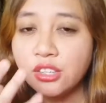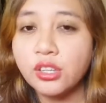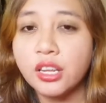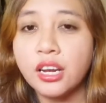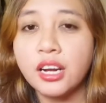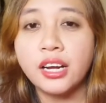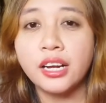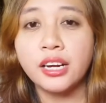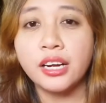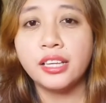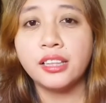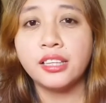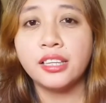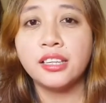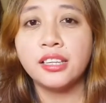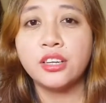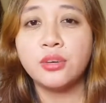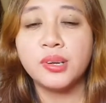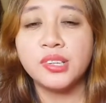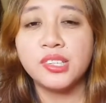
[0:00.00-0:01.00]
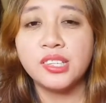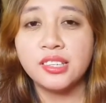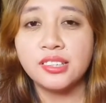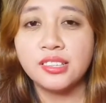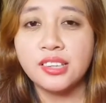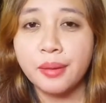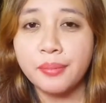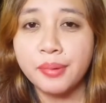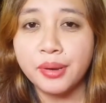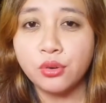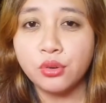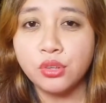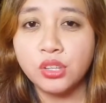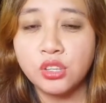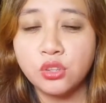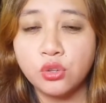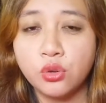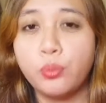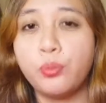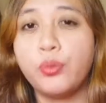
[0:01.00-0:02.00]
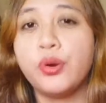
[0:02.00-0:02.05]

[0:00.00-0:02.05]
nyo talaga naintindihan yung sinasabi ko dito,